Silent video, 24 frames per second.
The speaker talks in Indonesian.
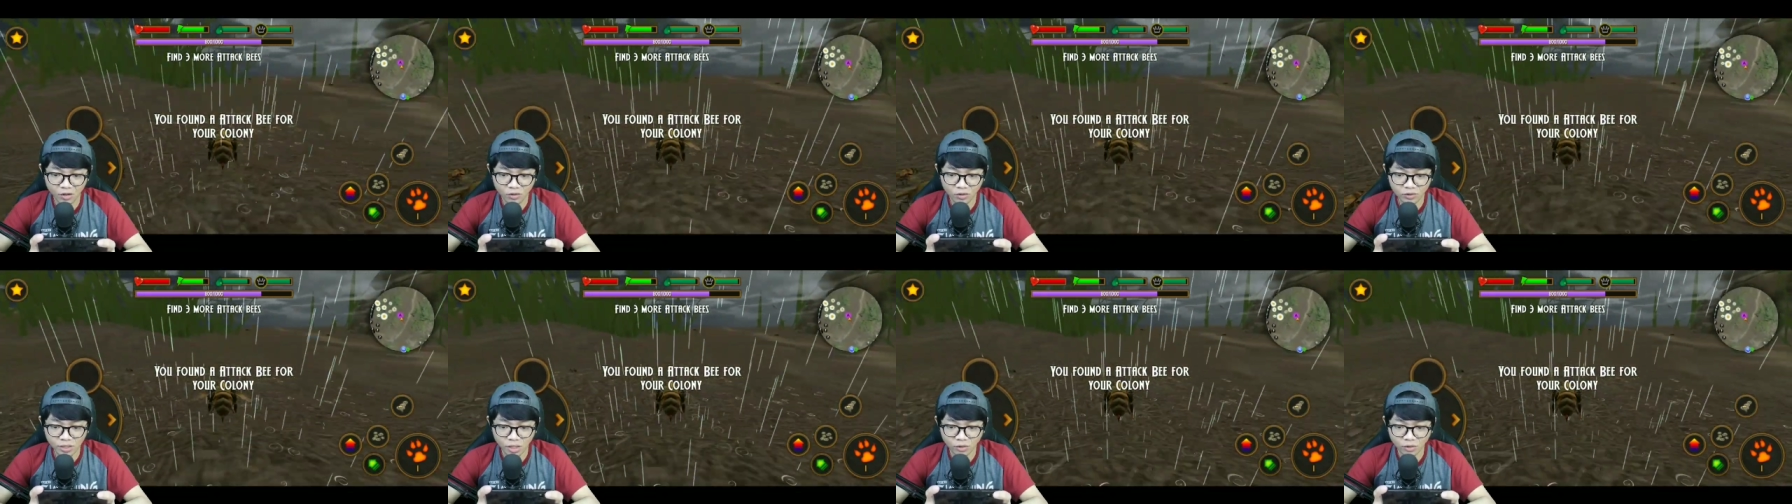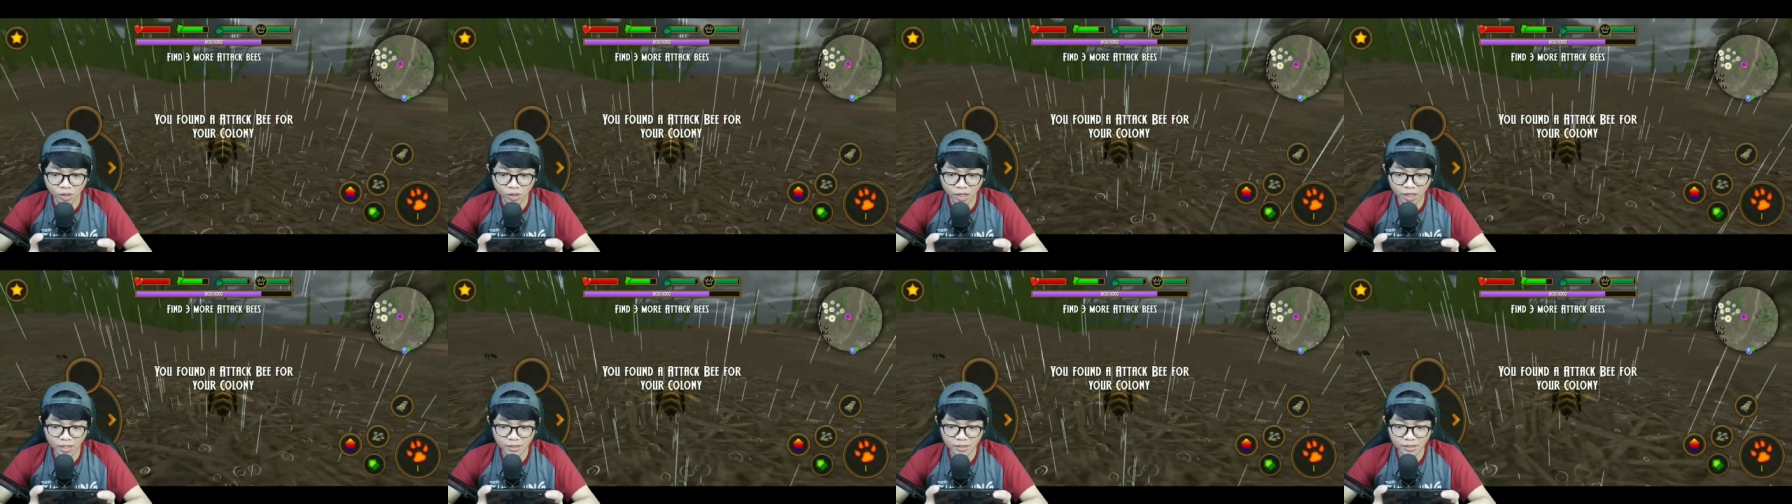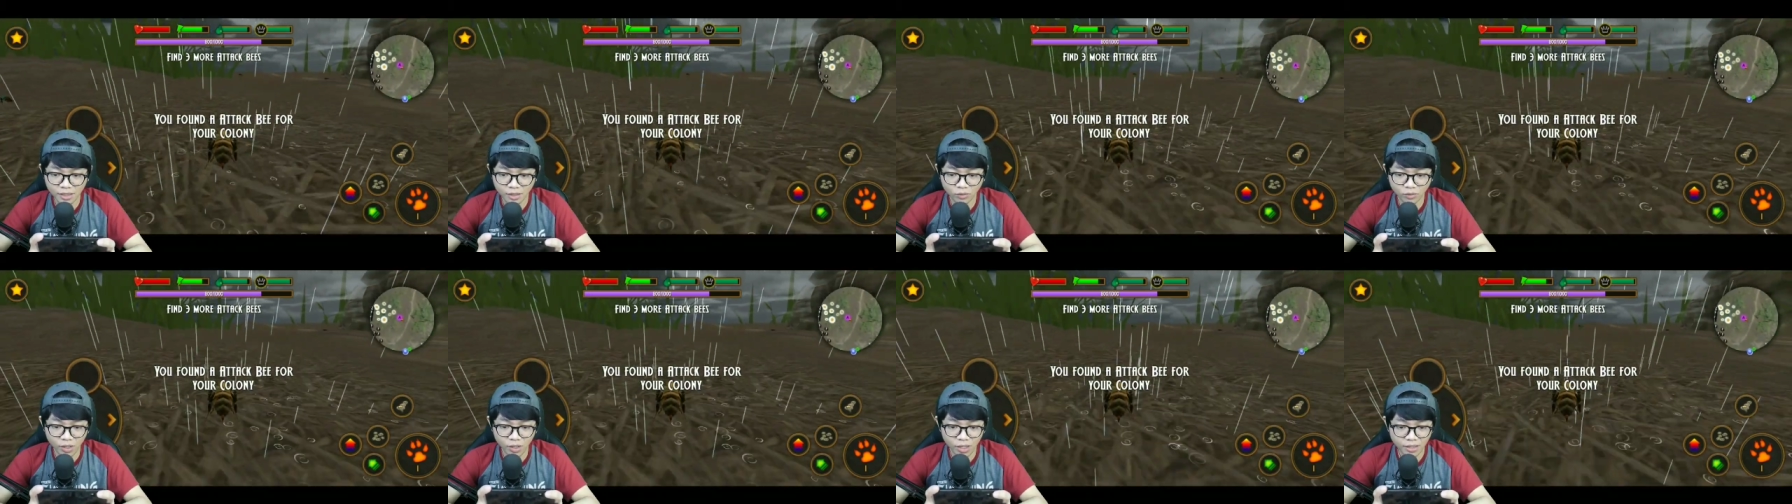go satu lagi
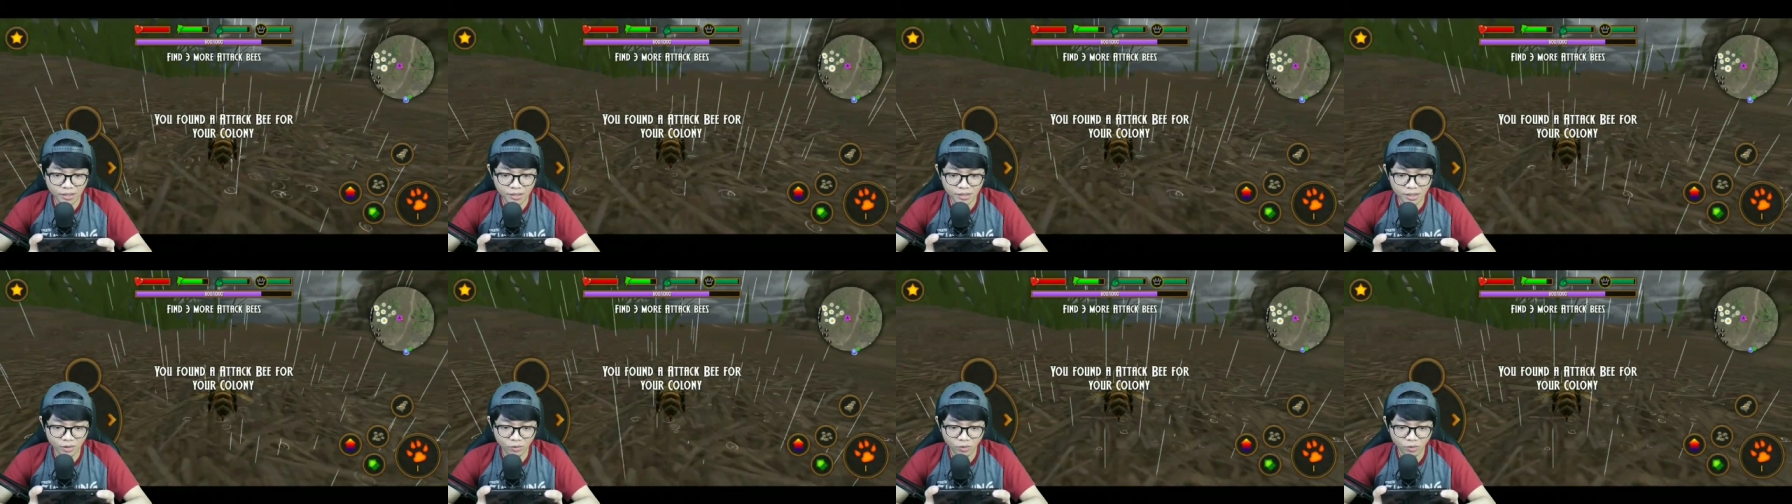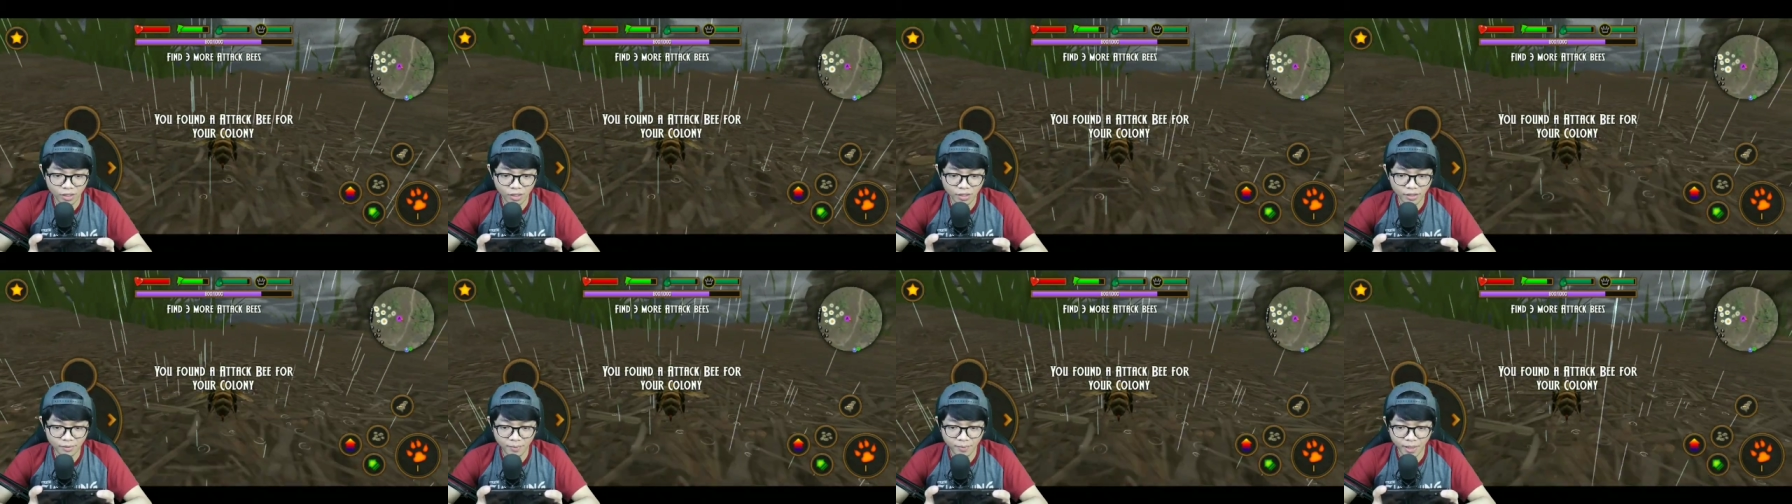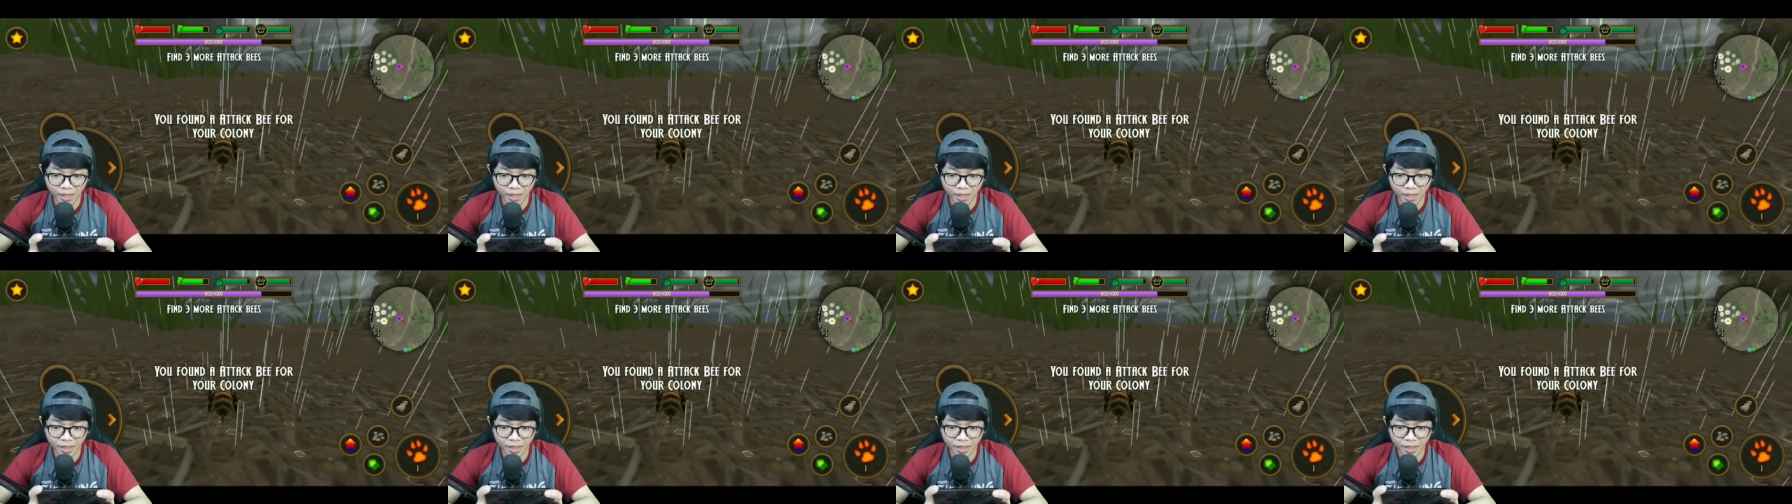satu lagi satu lagi